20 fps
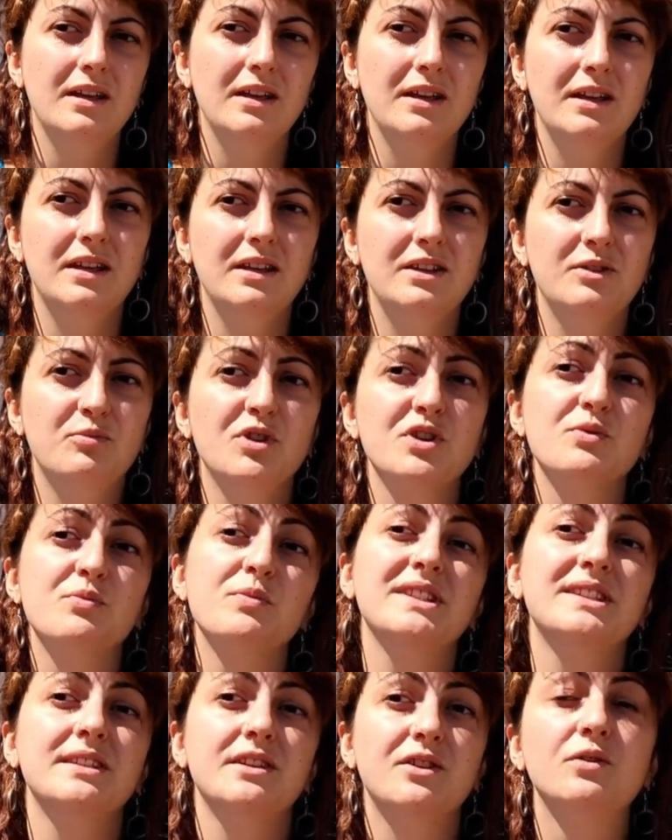e depois
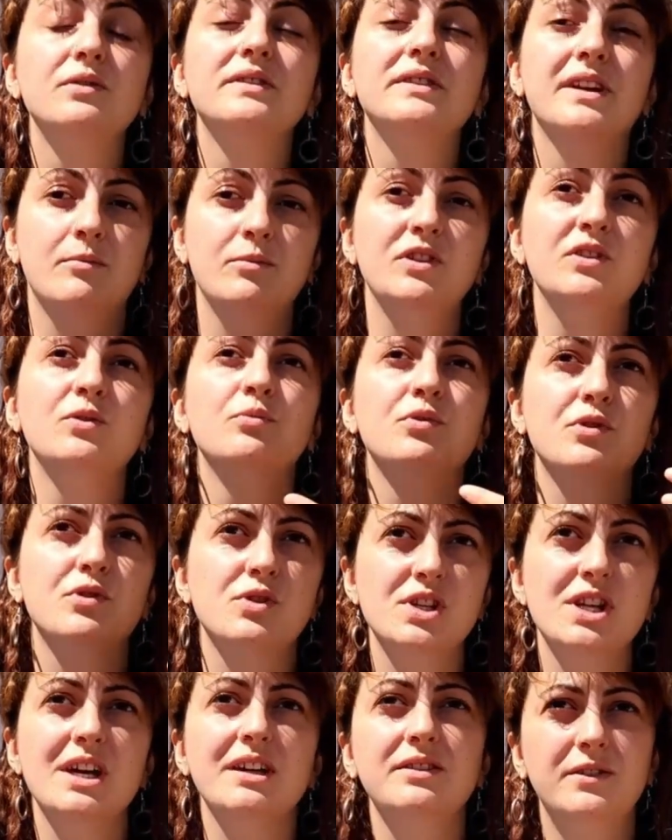pensei, tramite um
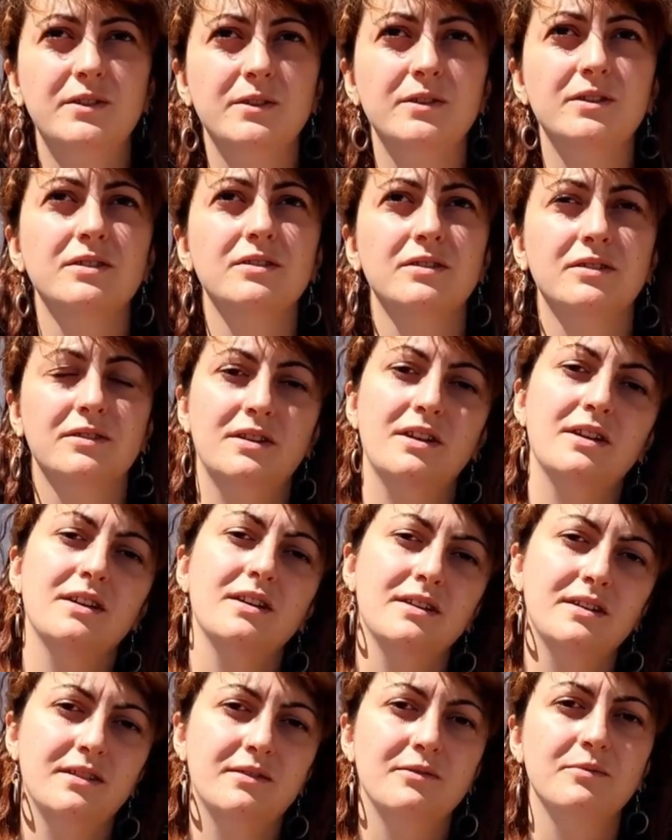projeto,
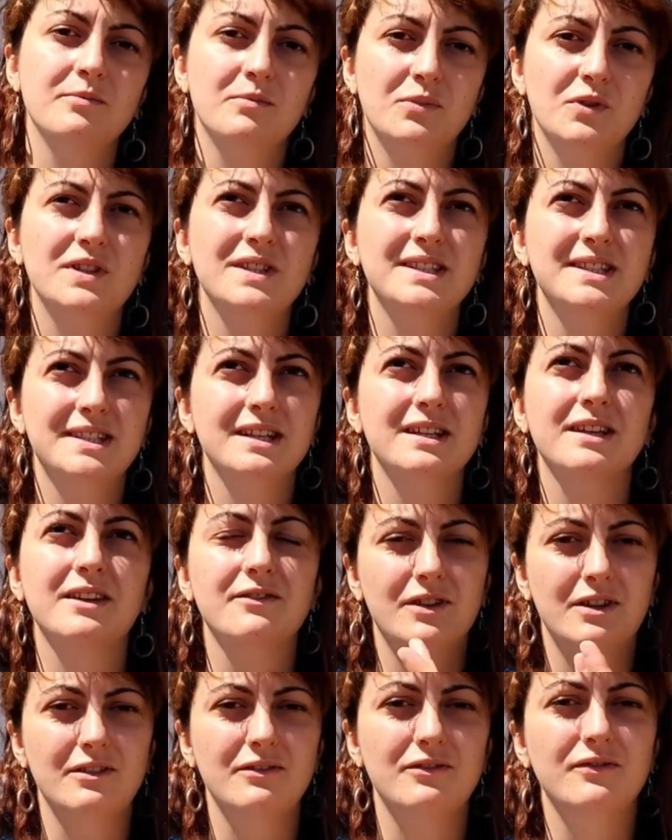eh, pode ser que
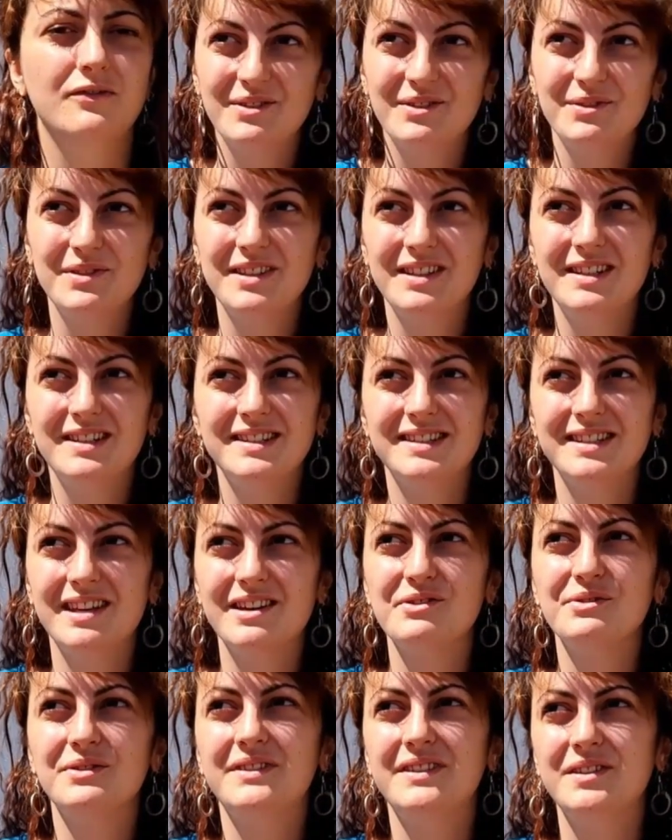vá
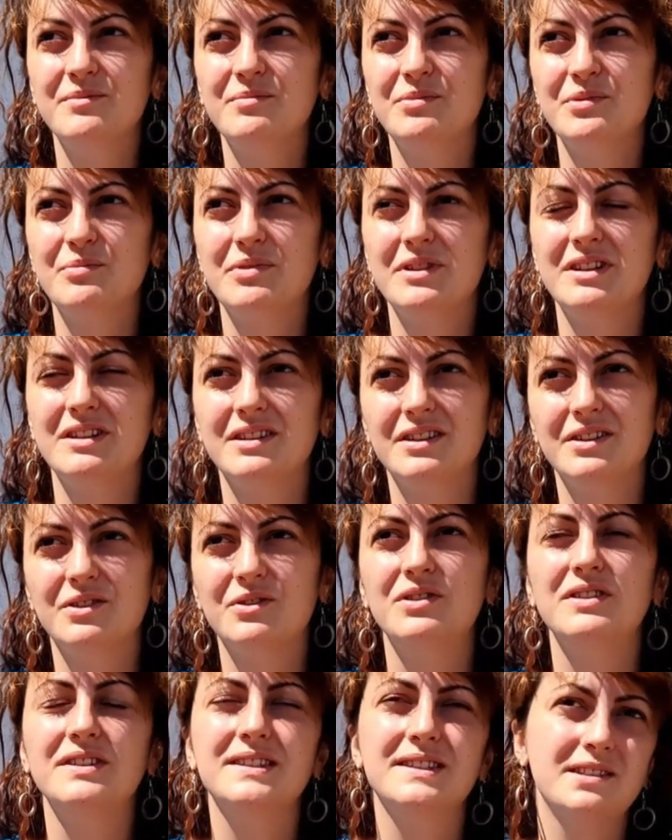utilizar o tempo para
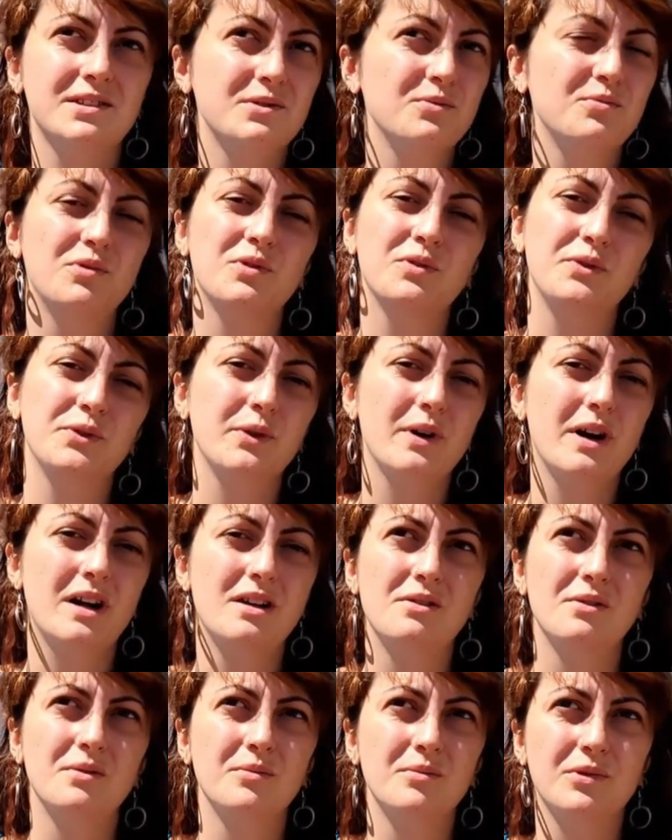conhecer o
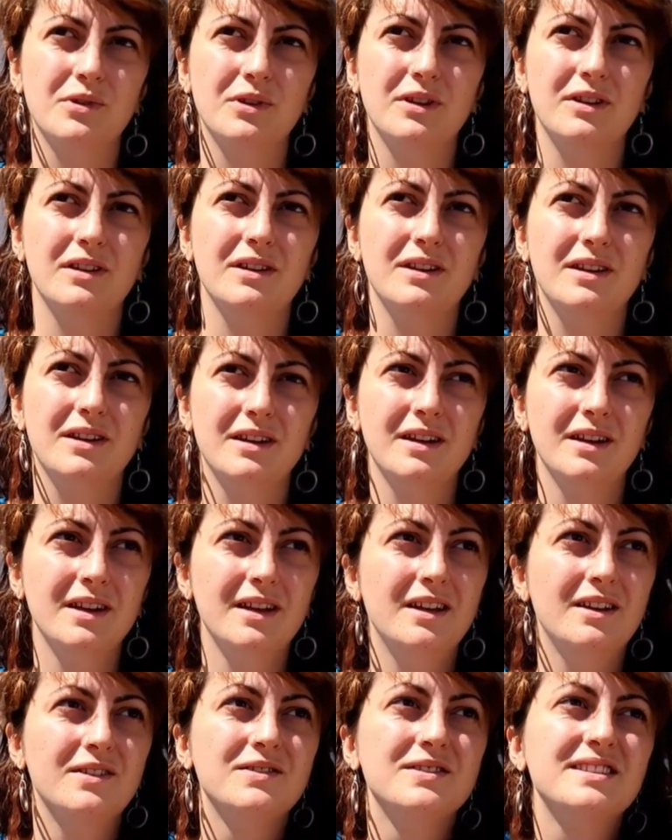Portugal, porque
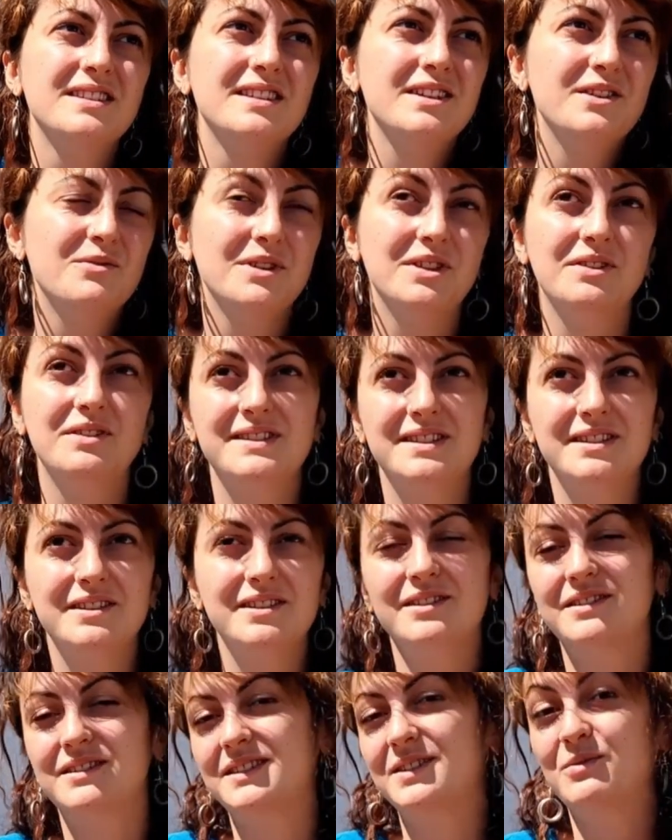não sei quando,
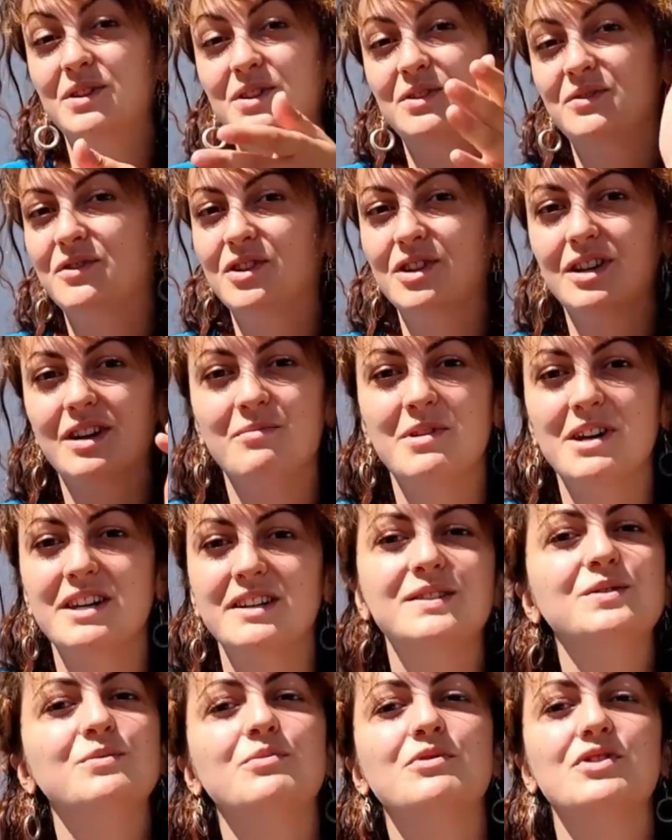se, se quando vou acabar
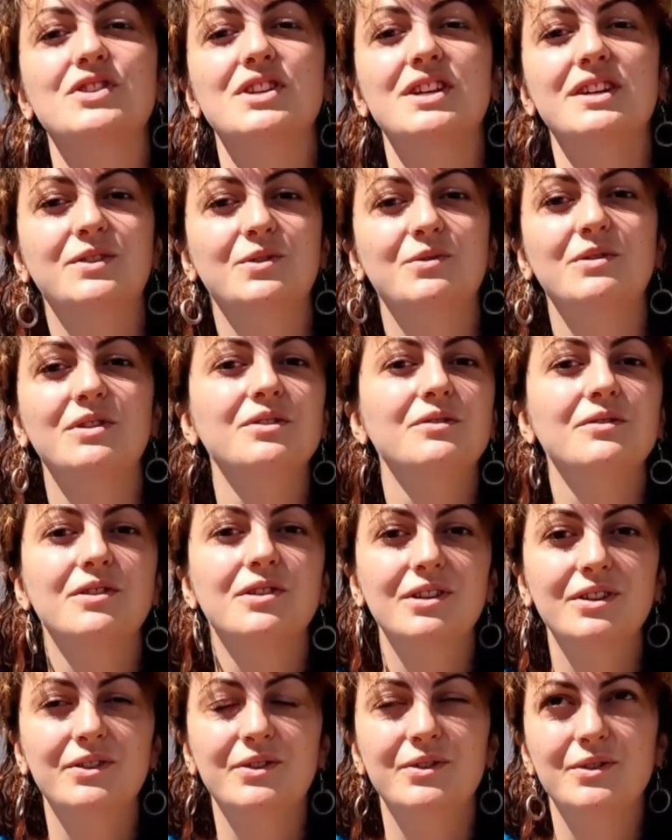esse projeto, quando
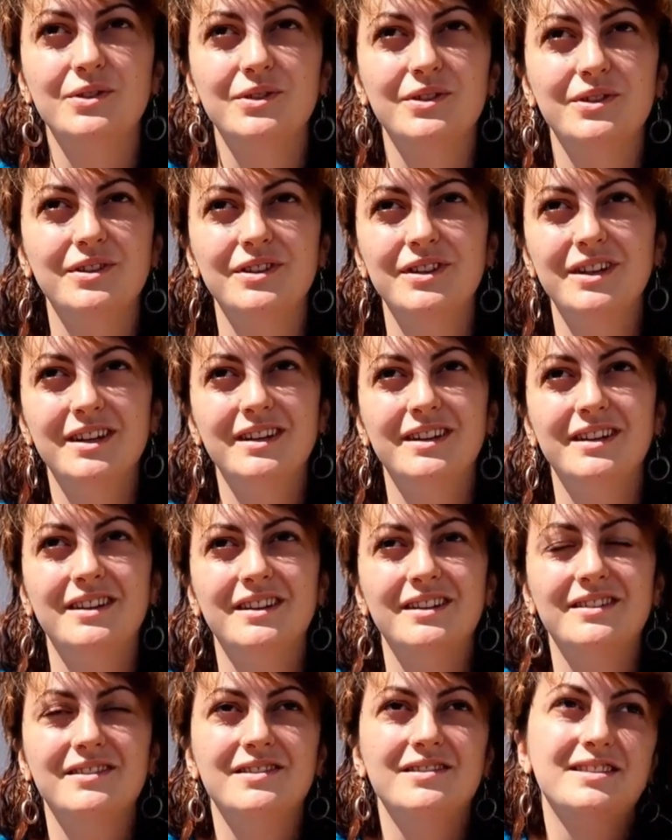volto,
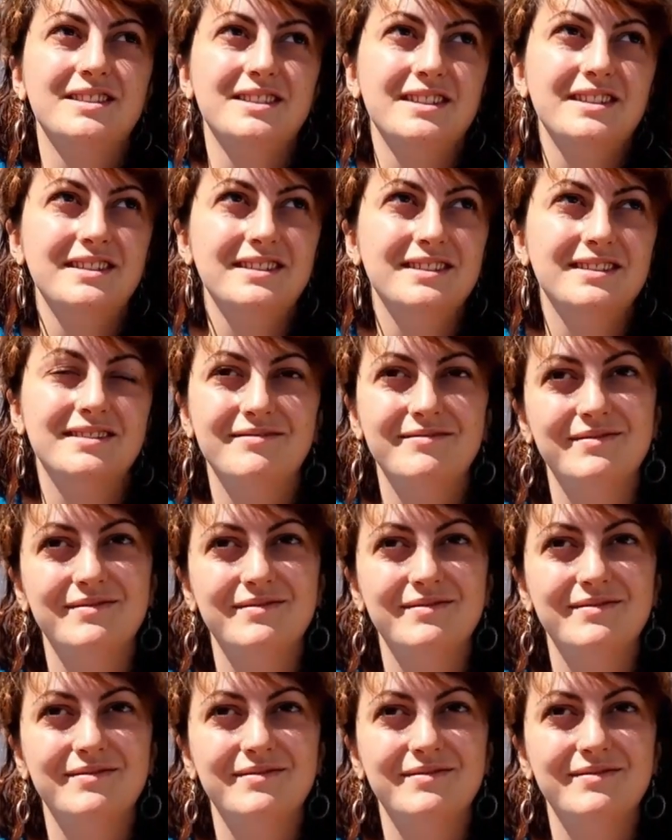não sei.